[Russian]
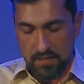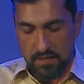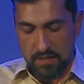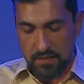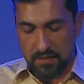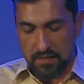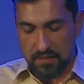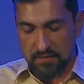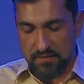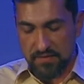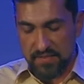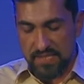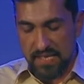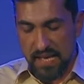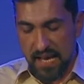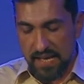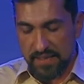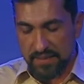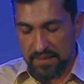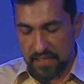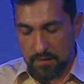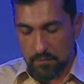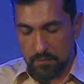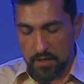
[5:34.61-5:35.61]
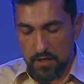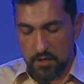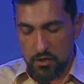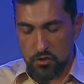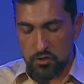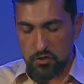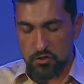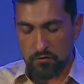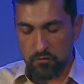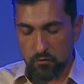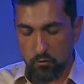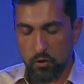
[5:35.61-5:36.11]
и над всяким
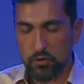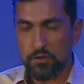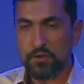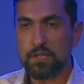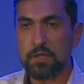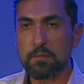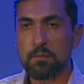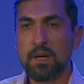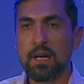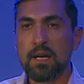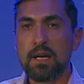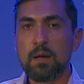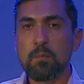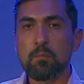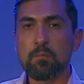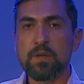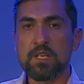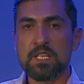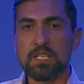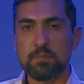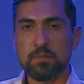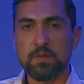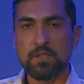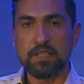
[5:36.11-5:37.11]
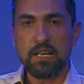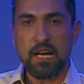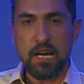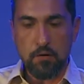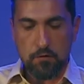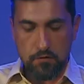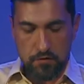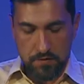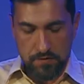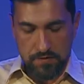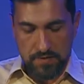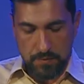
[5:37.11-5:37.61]
животным,
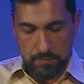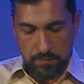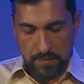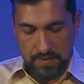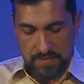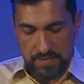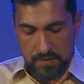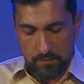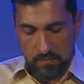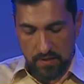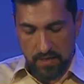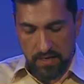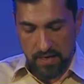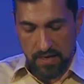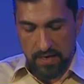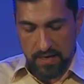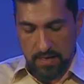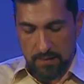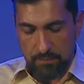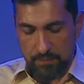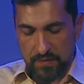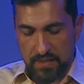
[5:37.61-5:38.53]
пресмыкающимся по земле.